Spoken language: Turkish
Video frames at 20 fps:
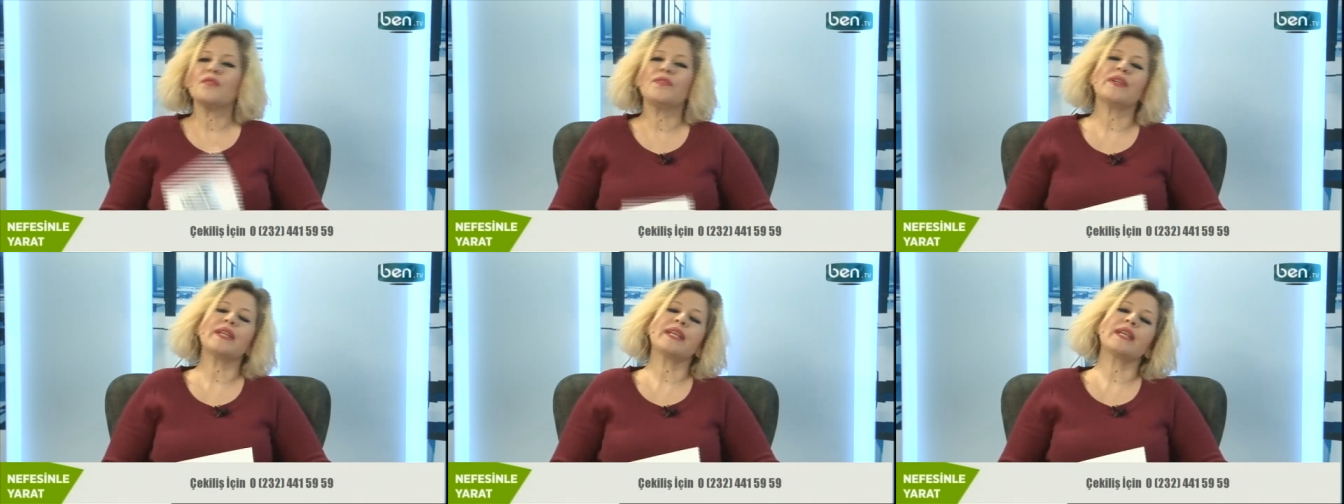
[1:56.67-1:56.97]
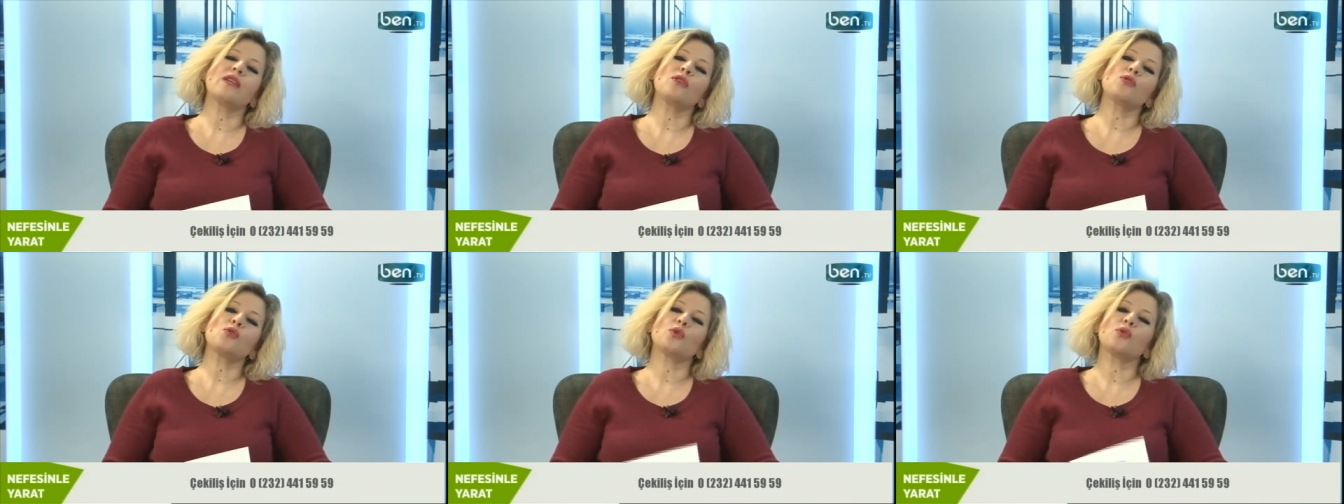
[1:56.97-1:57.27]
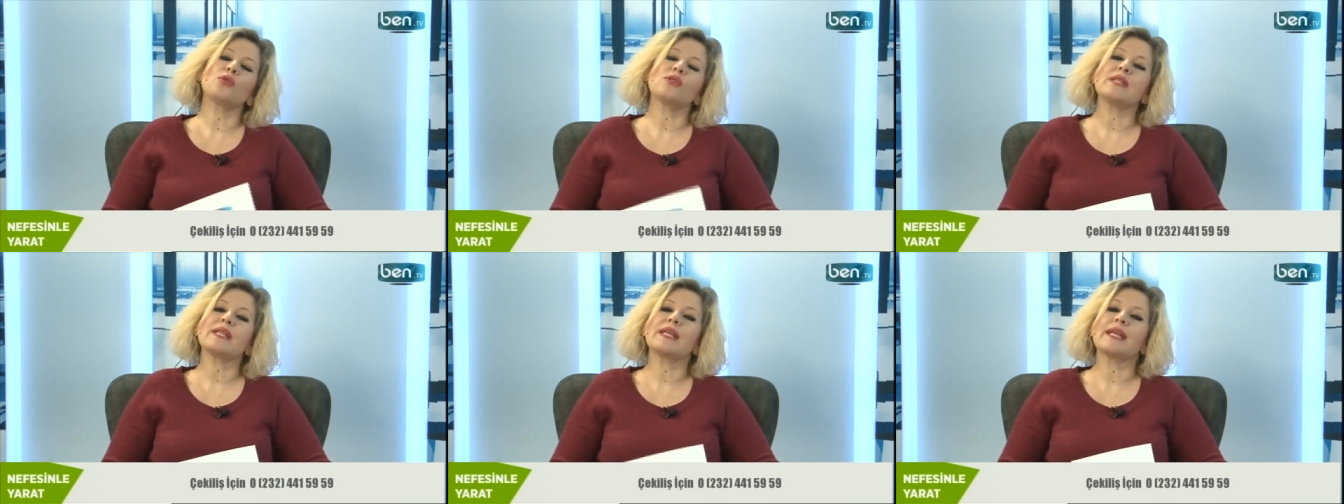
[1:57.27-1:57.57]

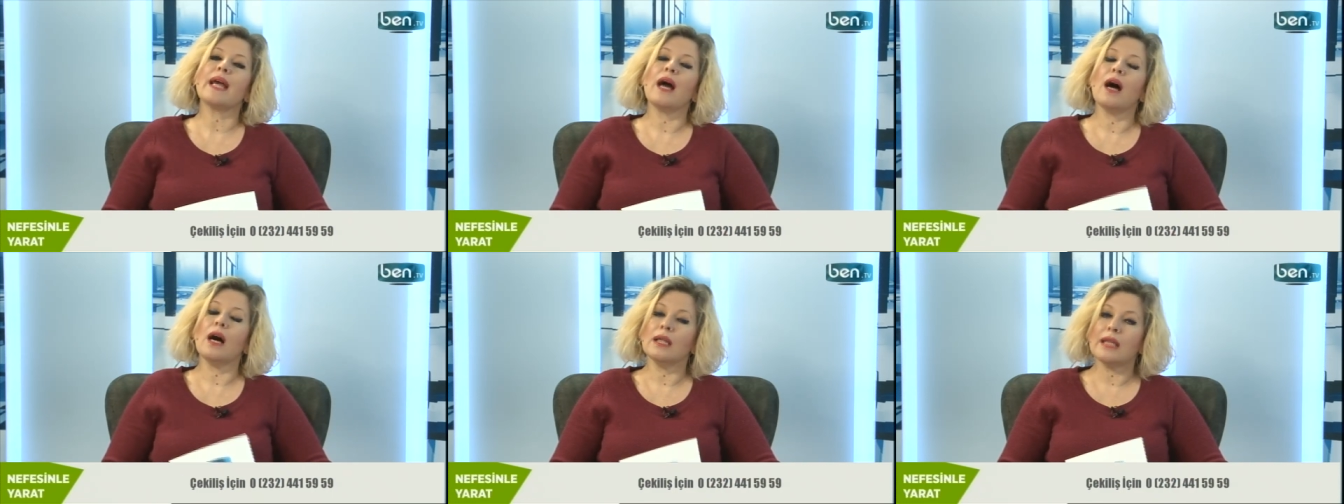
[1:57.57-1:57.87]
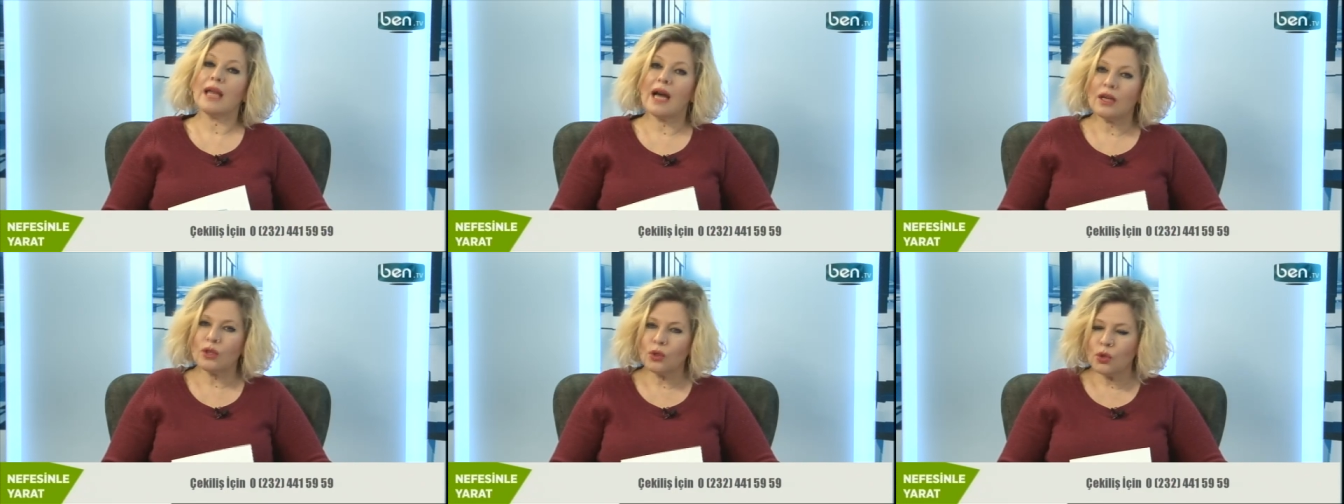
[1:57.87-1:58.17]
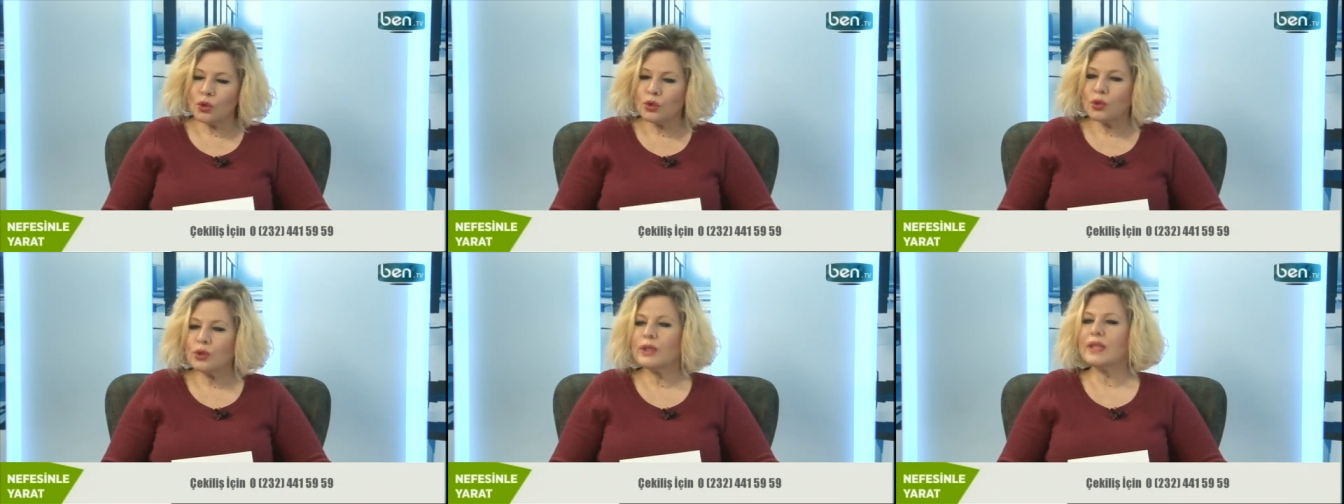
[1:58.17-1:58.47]
0232 alan
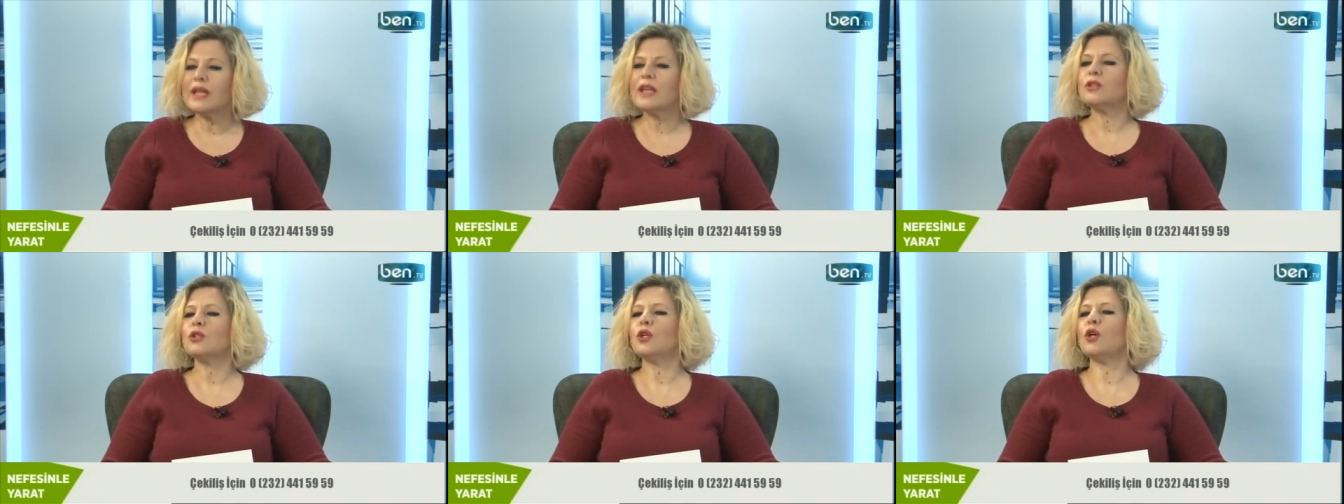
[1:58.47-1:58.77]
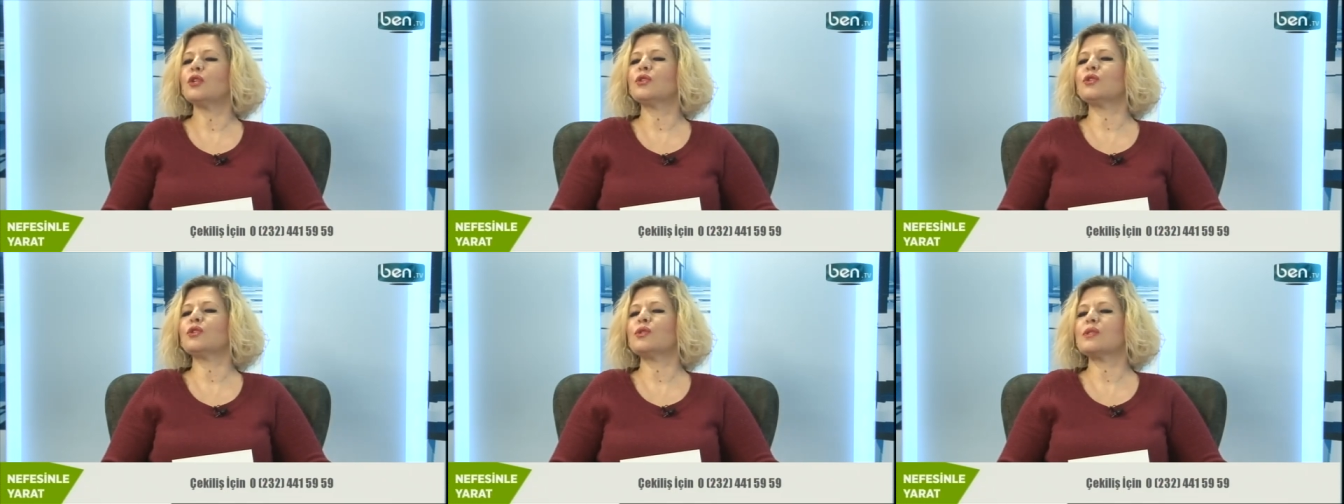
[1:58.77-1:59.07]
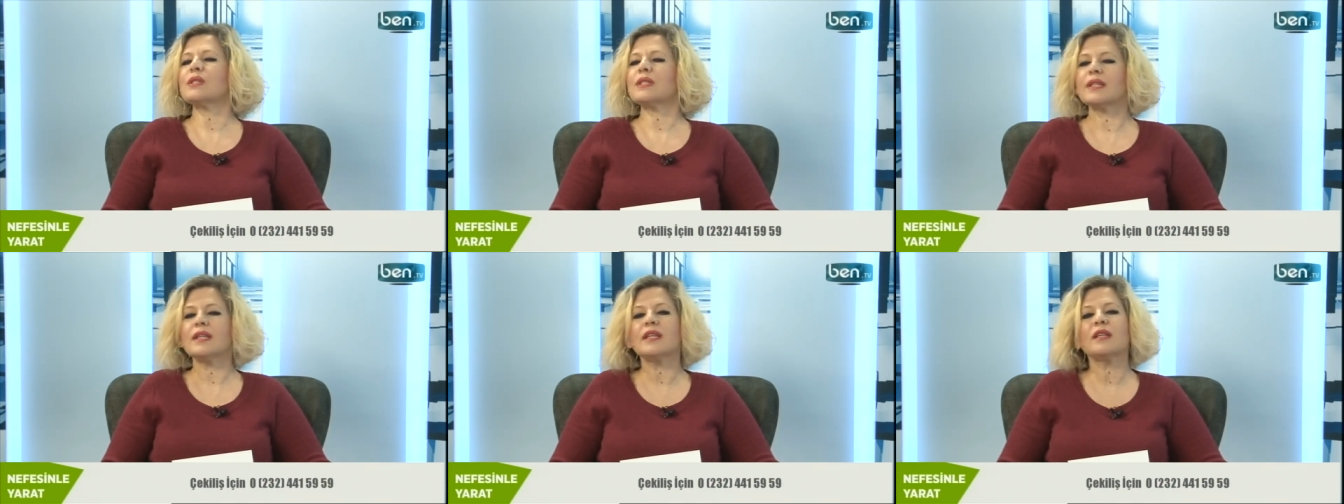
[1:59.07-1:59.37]
koduyla
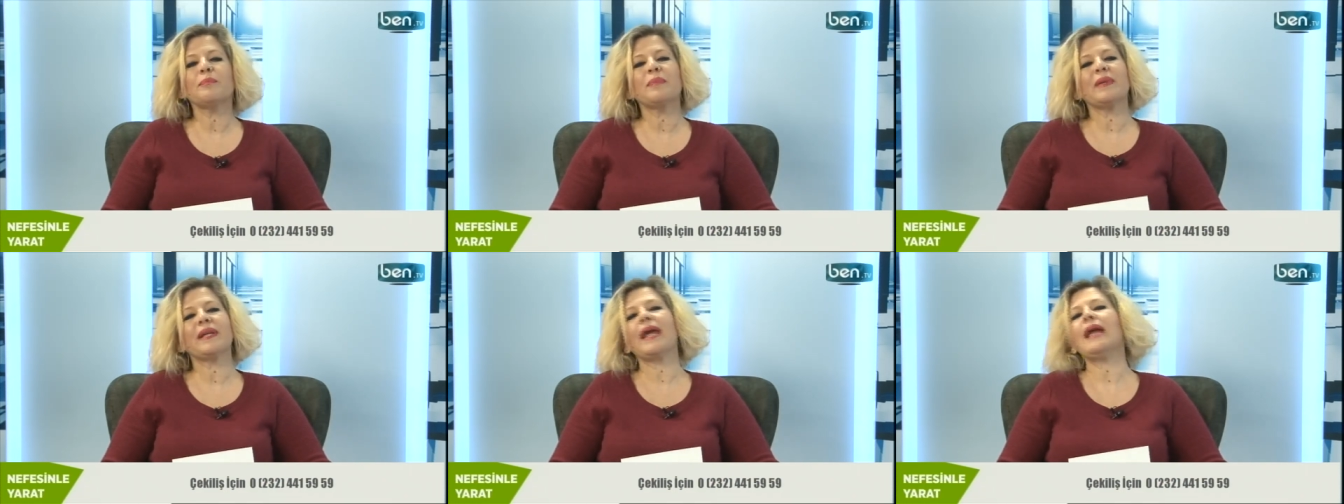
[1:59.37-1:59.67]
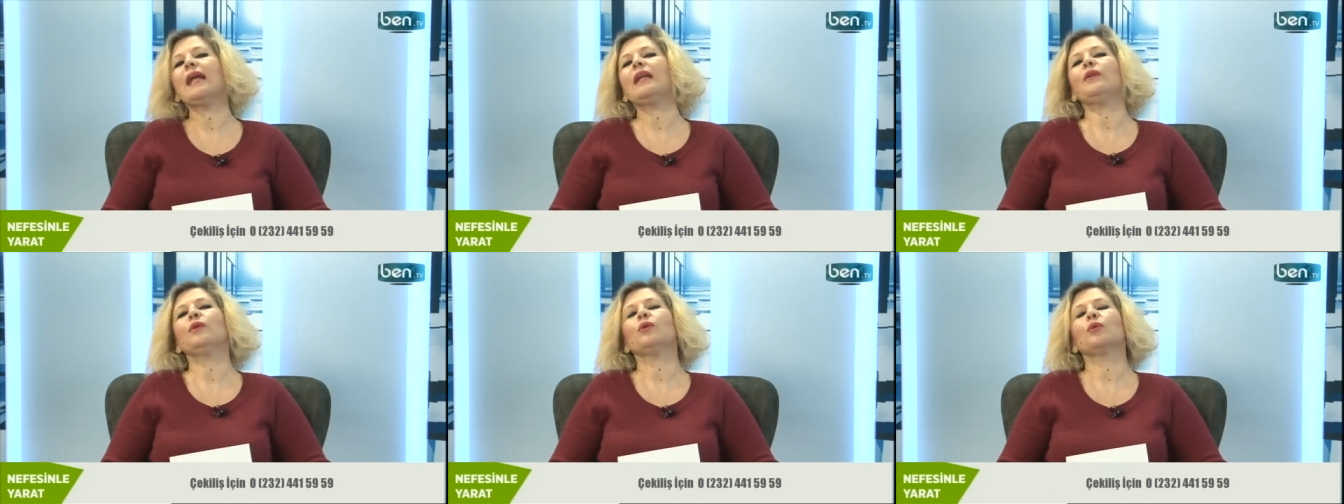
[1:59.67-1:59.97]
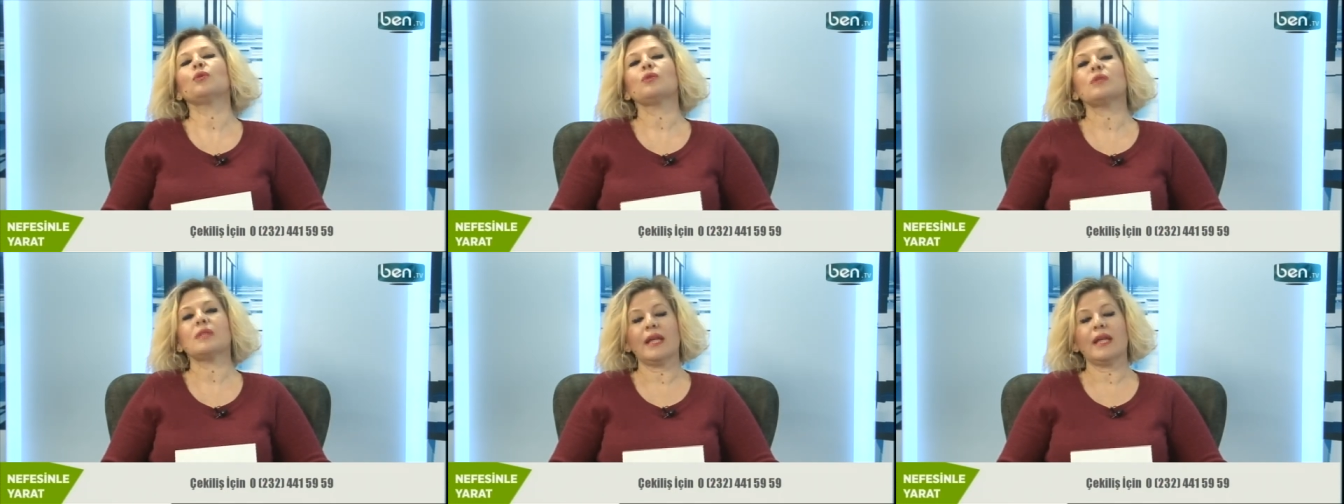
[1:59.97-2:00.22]
441 59